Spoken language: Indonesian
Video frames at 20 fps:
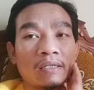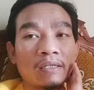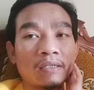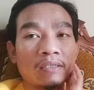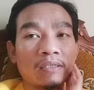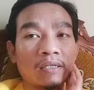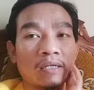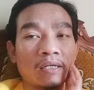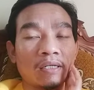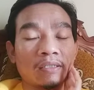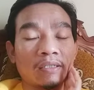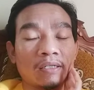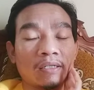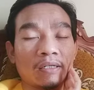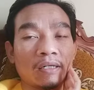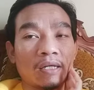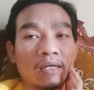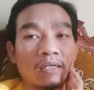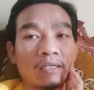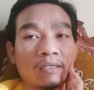di
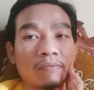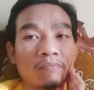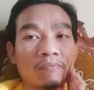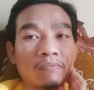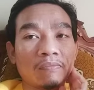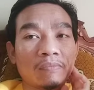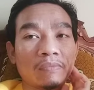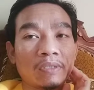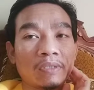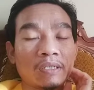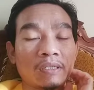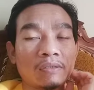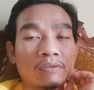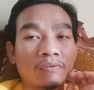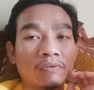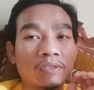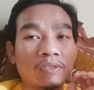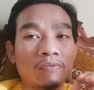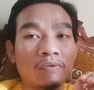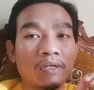channel Hadim R
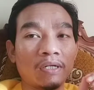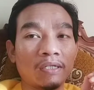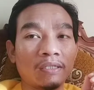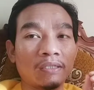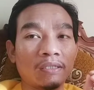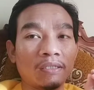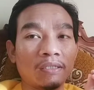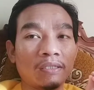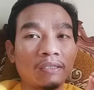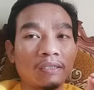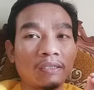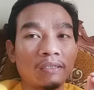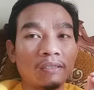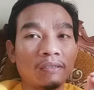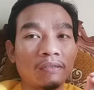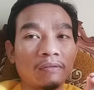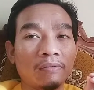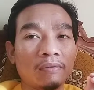Sugiwaras ini